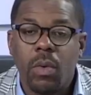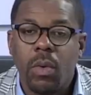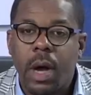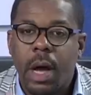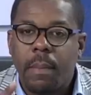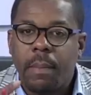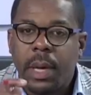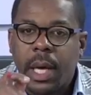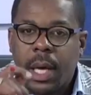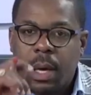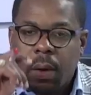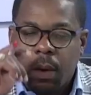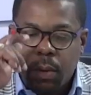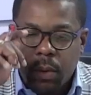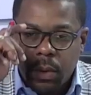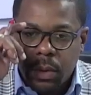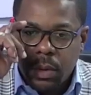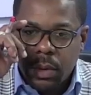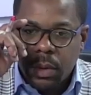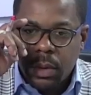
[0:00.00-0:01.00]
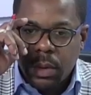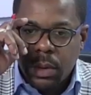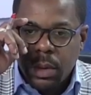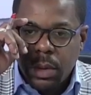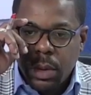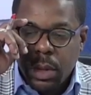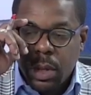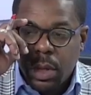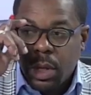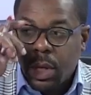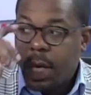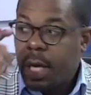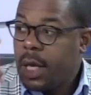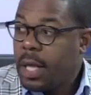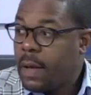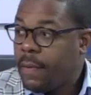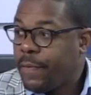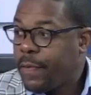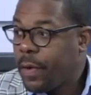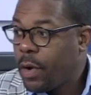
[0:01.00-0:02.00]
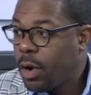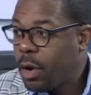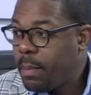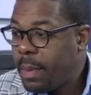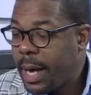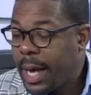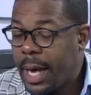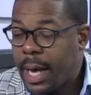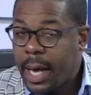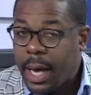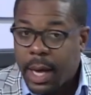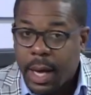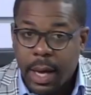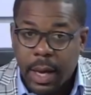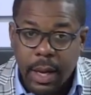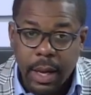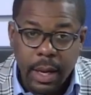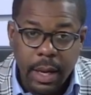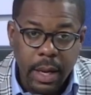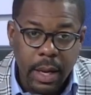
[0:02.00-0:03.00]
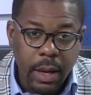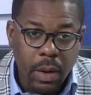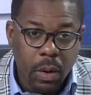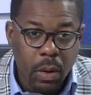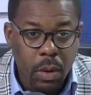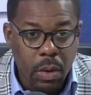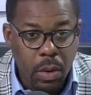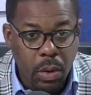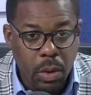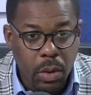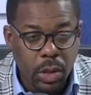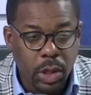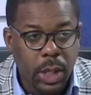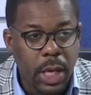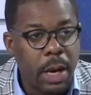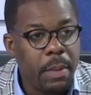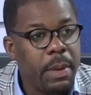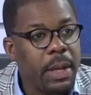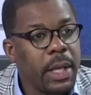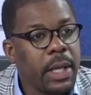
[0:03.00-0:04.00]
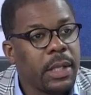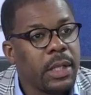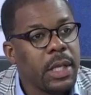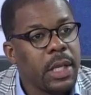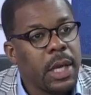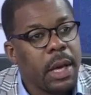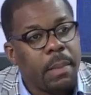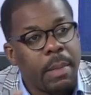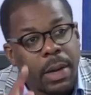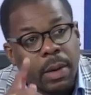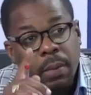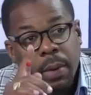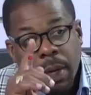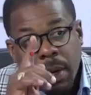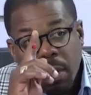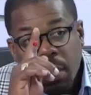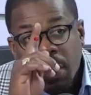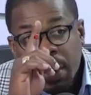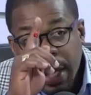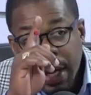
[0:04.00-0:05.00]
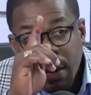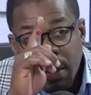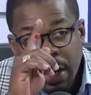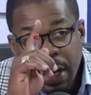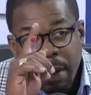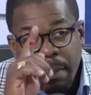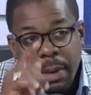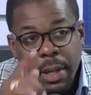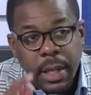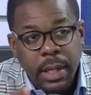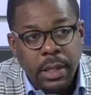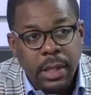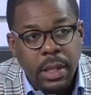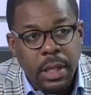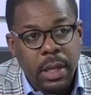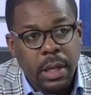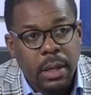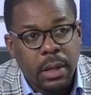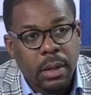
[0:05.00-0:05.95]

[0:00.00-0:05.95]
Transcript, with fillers: un amigo y de forma jocosa él me decía, Manuel, oye lo que él me decía.